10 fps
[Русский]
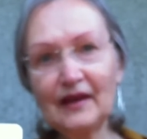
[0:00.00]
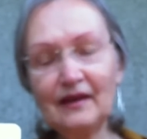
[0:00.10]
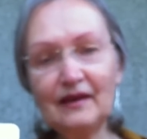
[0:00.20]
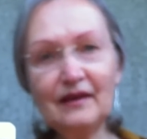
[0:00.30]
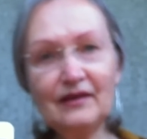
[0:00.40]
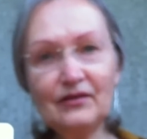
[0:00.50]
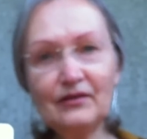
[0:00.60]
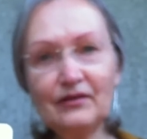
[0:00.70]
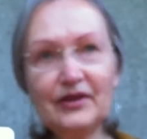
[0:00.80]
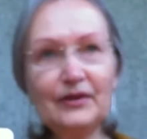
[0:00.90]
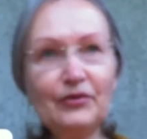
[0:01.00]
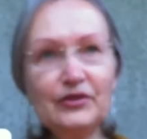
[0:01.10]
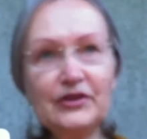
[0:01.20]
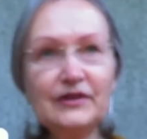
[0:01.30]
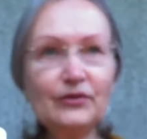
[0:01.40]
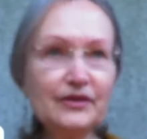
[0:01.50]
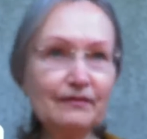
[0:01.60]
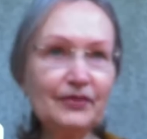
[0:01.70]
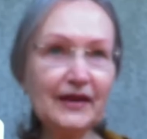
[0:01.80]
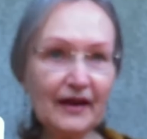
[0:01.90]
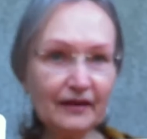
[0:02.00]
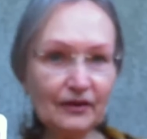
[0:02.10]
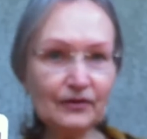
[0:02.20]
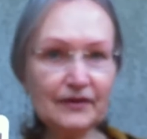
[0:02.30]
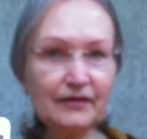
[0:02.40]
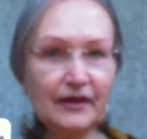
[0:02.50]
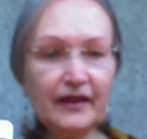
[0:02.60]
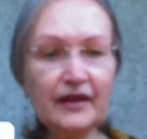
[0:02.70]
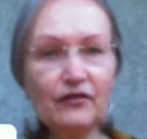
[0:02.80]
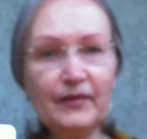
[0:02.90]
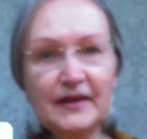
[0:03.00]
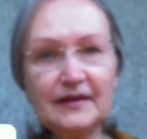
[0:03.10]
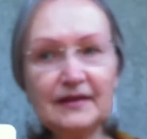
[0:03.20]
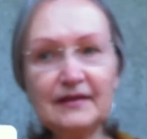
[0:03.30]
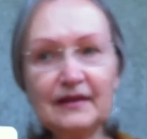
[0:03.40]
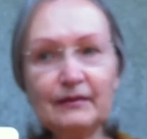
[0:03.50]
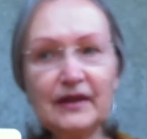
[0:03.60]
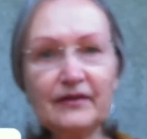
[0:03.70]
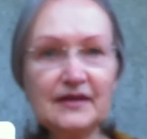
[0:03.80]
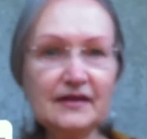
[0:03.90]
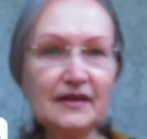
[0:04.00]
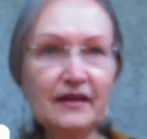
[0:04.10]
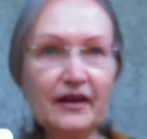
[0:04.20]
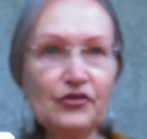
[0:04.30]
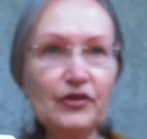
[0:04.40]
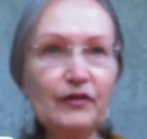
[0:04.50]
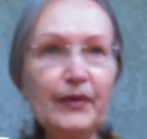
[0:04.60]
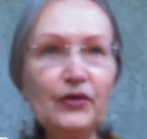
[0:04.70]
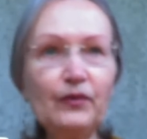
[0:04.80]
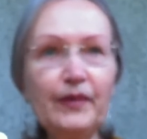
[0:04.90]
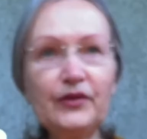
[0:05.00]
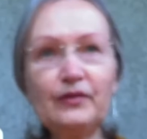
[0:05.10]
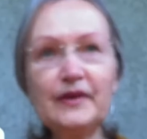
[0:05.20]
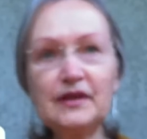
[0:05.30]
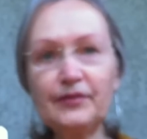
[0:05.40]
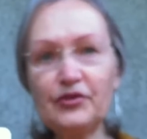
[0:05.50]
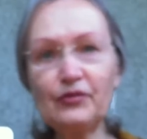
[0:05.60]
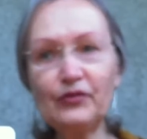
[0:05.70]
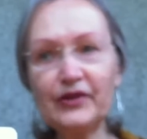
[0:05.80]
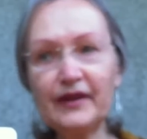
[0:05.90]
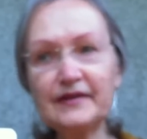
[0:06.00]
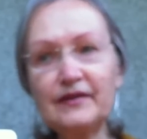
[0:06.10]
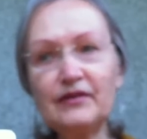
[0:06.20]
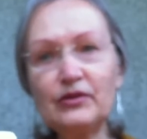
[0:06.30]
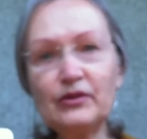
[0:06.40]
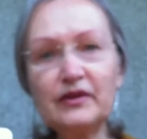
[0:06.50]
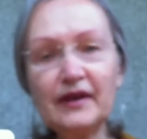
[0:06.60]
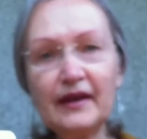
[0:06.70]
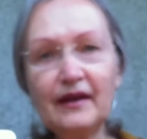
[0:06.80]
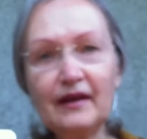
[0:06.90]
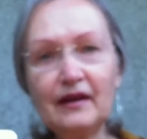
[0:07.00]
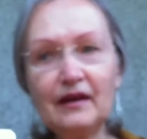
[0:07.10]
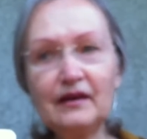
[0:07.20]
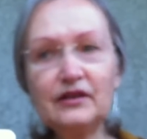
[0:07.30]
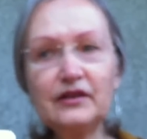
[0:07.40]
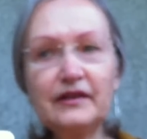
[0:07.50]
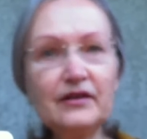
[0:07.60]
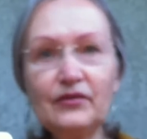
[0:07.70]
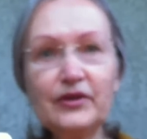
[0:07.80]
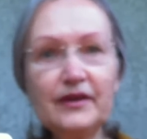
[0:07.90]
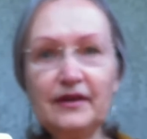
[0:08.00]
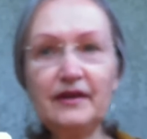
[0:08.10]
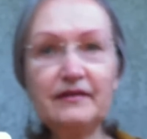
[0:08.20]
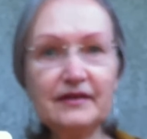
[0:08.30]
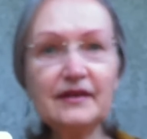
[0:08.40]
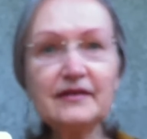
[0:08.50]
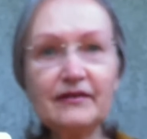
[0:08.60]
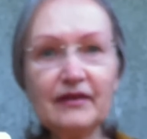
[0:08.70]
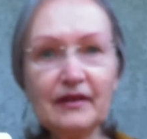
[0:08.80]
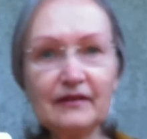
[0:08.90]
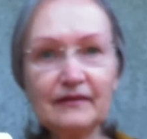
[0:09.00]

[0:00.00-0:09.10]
и вы будете уд- приятно удивлены, и вместе с тем это вас озадачит. Вы подумаете, а почему он так себя ведет, а, для него это неестественно.